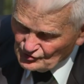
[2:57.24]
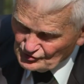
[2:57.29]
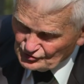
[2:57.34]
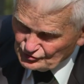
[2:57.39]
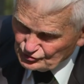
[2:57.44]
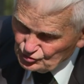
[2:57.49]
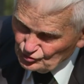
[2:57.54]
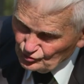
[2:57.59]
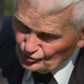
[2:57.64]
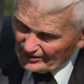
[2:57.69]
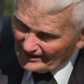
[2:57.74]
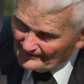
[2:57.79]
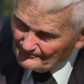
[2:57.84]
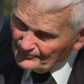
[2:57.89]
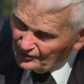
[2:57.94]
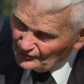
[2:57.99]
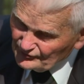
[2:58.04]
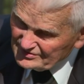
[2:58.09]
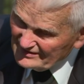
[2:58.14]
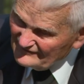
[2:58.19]
która
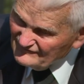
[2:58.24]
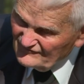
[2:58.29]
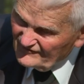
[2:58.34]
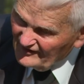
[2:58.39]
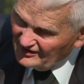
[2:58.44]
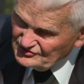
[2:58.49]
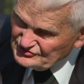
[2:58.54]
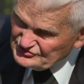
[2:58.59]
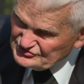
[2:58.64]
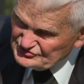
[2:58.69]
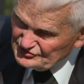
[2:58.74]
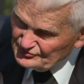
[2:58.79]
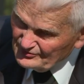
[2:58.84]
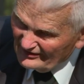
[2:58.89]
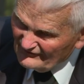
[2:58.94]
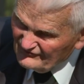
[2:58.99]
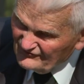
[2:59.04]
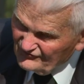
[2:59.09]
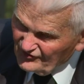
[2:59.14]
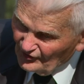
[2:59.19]
potem
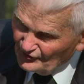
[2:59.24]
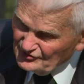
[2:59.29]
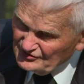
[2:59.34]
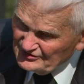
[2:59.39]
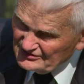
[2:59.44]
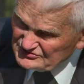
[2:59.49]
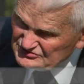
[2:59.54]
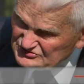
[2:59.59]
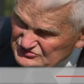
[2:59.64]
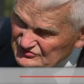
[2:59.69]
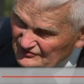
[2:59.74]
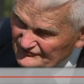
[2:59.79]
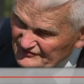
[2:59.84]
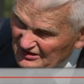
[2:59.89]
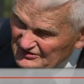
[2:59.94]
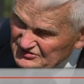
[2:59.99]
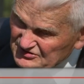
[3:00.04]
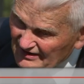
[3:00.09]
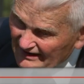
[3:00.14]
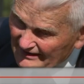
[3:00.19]
walczyła w wojnie z
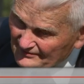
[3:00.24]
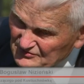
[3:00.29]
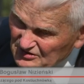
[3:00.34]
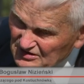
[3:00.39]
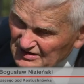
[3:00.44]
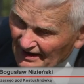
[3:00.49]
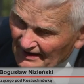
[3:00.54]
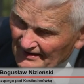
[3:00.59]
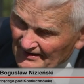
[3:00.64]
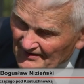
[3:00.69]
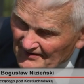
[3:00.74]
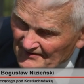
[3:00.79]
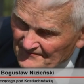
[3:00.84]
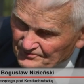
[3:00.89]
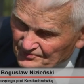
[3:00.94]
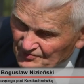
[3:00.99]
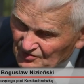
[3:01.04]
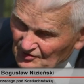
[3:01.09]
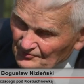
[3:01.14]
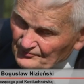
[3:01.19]
Sowietami,
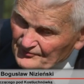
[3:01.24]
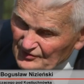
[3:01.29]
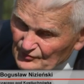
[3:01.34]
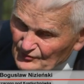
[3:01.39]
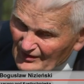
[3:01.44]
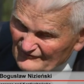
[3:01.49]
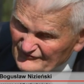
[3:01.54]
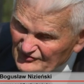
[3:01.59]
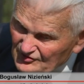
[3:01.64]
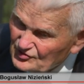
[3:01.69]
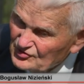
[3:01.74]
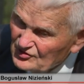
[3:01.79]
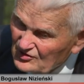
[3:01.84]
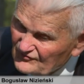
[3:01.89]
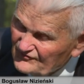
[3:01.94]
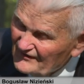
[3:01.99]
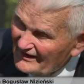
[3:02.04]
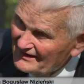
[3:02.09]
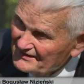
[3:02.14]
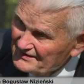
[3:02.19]
no była
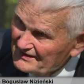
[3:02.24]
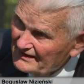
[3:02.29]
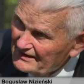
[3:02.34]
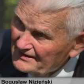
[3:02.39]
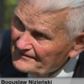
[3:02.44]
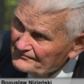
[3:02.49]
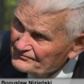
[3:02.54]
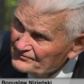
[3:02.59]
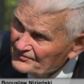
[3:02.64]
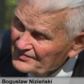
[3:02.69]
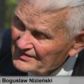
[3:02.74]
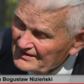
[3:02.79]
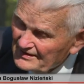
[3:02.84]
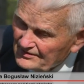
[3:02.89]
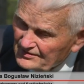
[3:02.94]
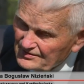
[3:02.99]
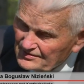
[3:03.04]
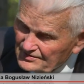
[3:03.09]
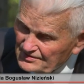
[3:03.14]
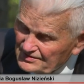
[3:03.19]
wychowana
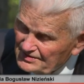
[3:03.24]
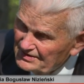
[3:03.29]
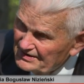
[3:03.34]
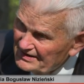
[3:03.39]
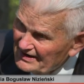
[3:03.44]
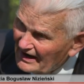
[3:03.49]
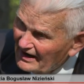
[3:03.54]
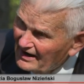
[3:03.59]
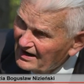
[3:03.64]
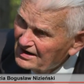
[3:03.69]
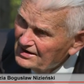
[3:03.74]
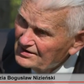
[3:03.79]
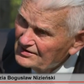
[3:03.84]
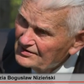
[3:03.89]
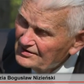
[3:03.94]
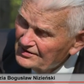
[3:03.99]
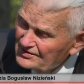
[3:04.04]
na